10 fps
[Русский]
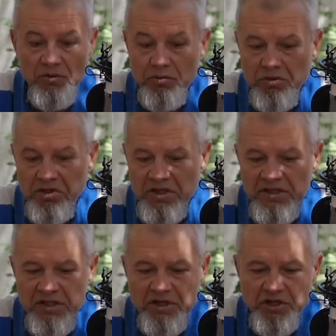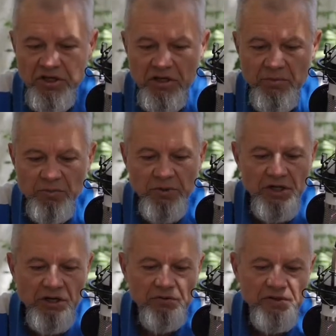Но интересное решение, мне
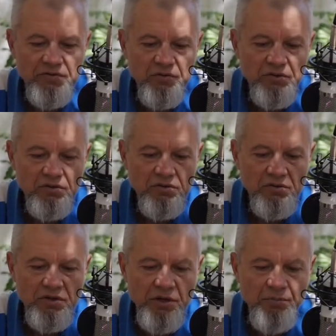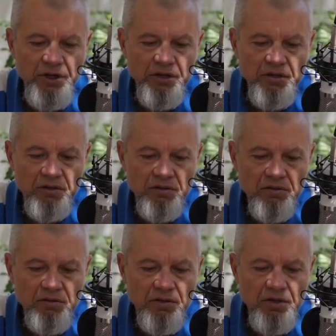понравилось вот крепление
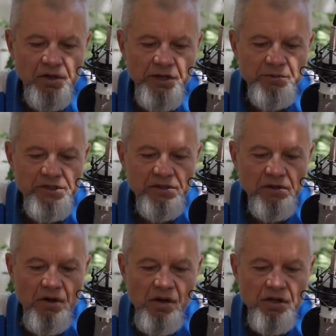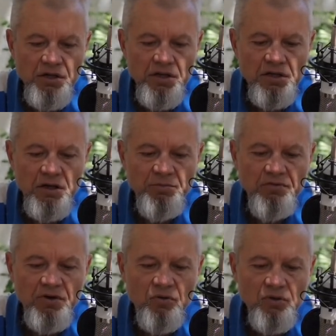клипсы, и она
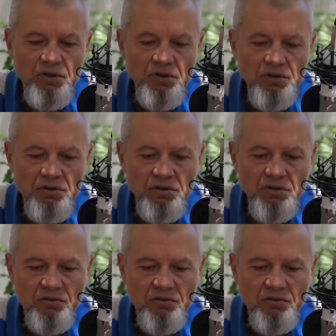поворотная.